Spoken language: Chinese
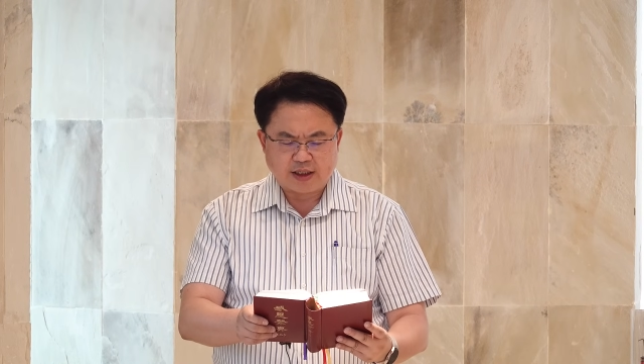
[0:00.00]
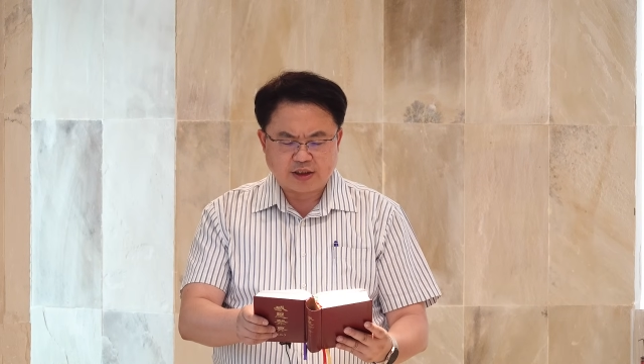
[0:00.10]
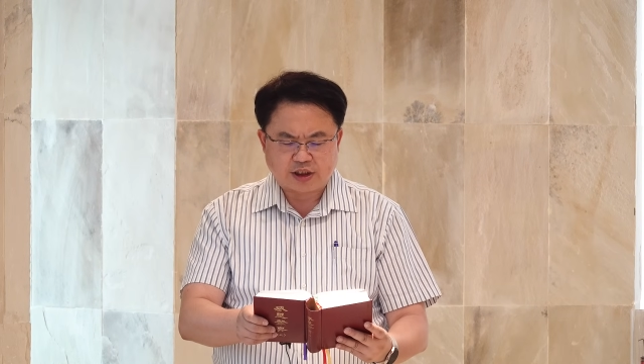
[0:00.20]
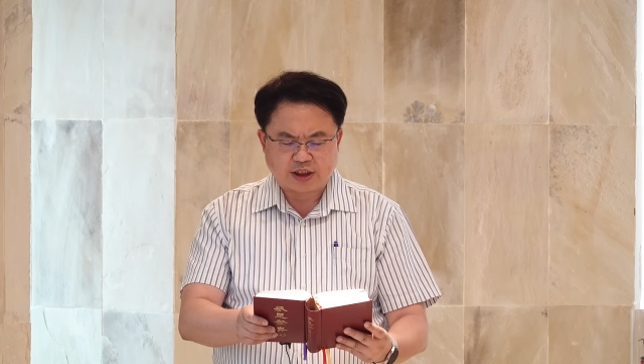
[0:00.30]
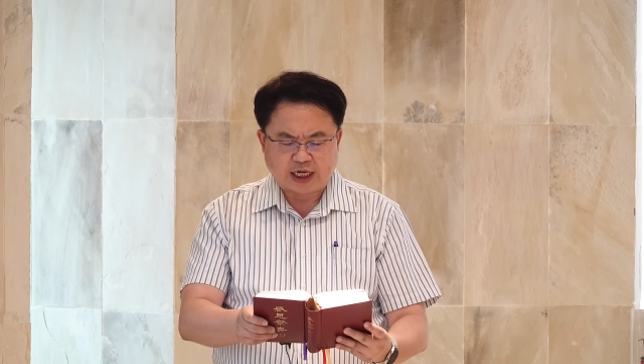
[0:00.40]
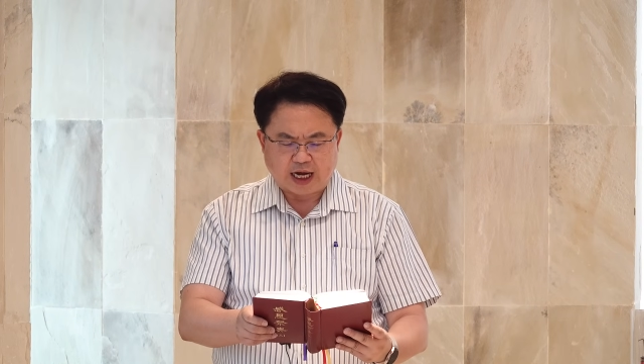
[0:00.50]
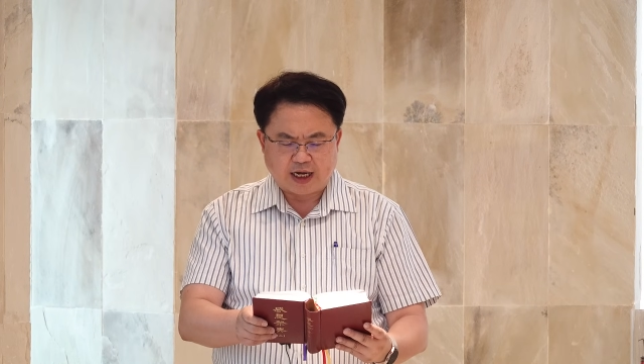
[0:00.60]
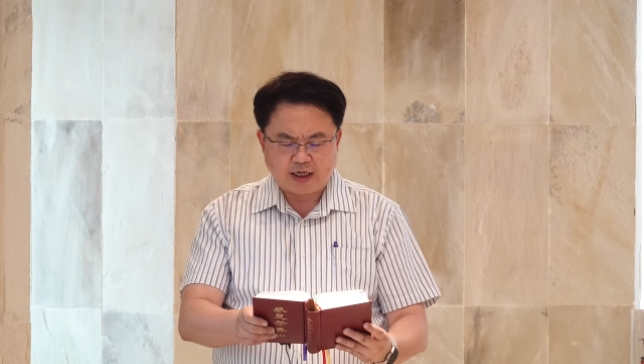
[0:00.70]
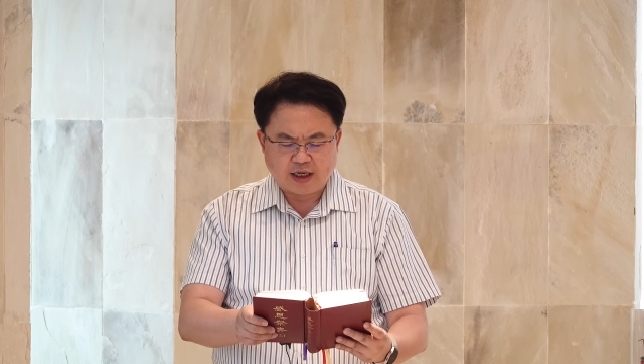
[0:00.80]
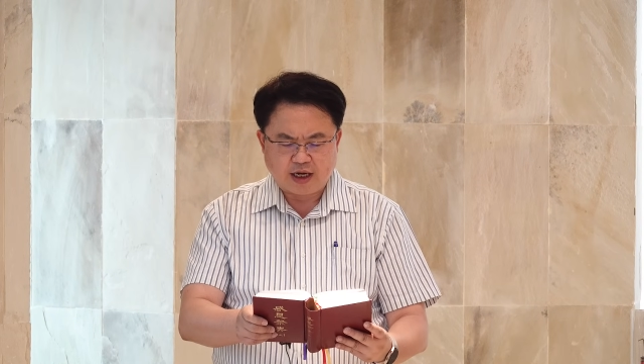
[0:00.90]
时
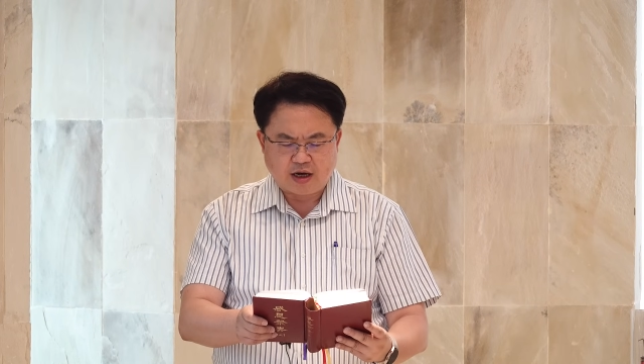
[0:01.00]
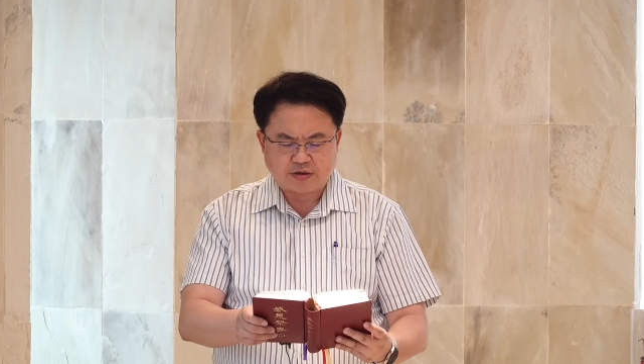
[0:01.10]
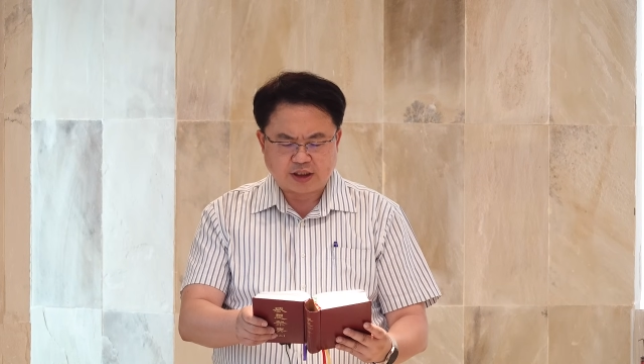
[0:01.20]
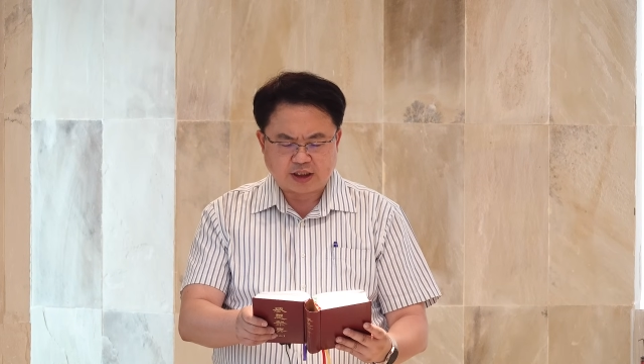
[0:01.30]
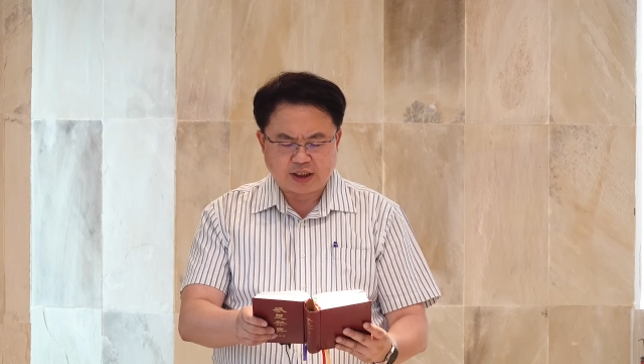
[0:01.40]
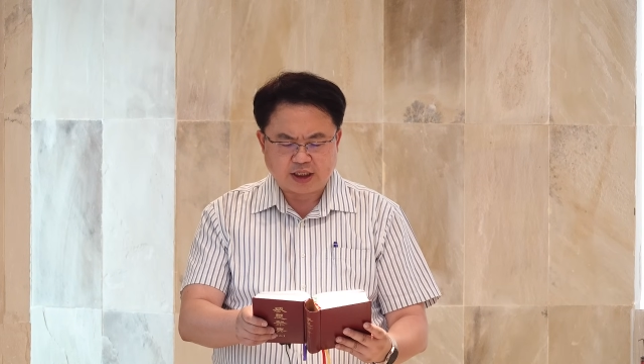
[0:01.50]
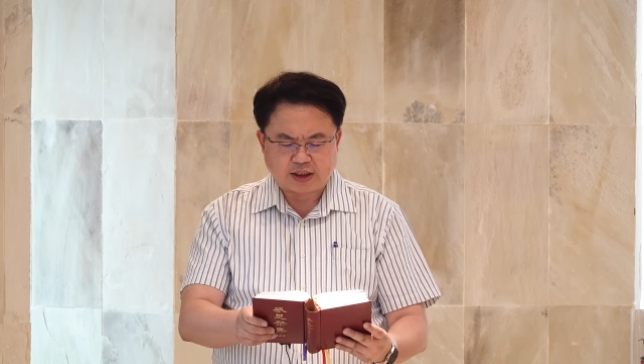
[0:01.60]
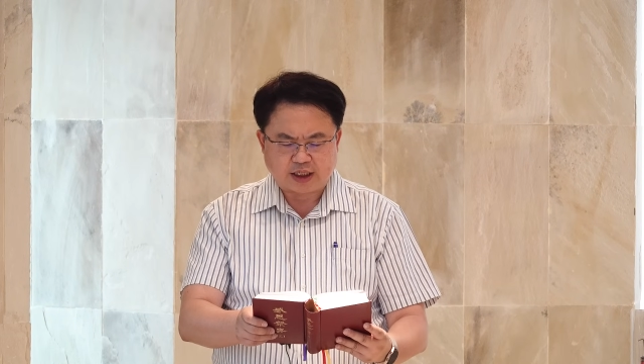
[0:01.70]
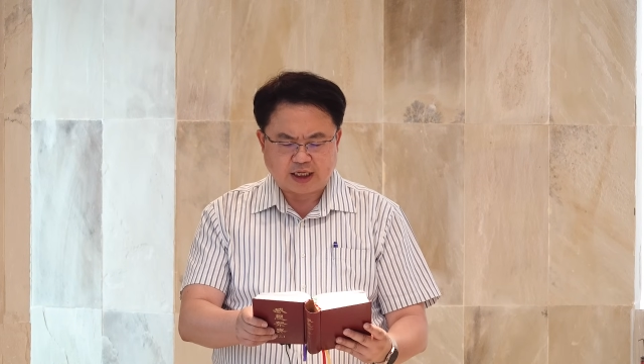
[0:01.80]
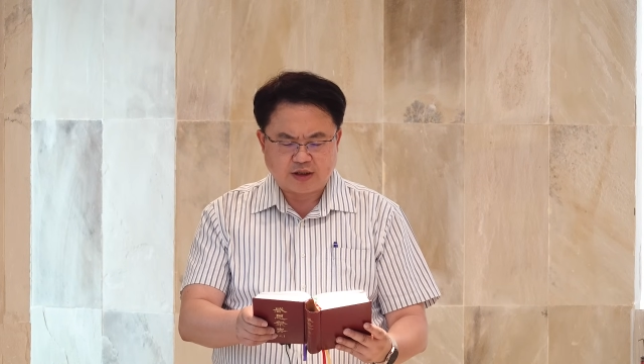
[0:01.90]
常靠着圣
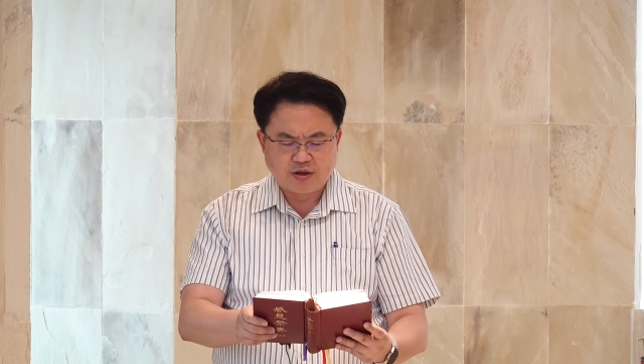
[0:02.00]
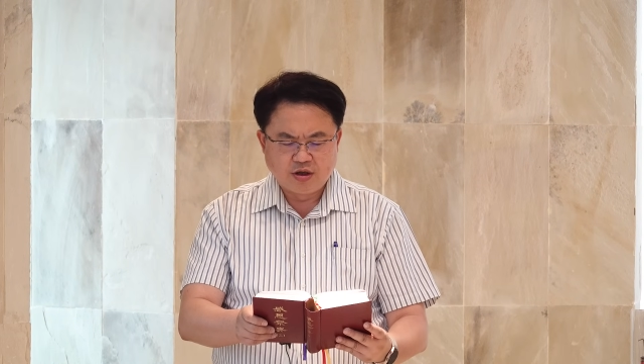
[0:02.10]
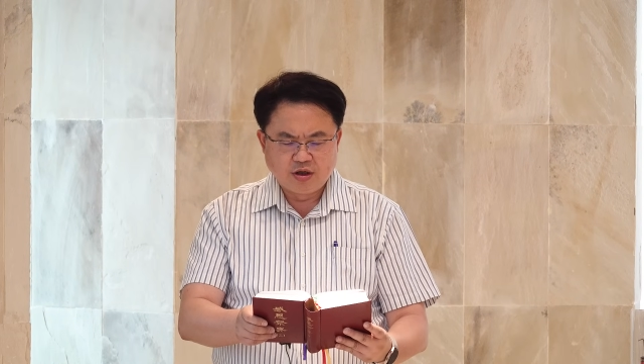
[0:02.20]
神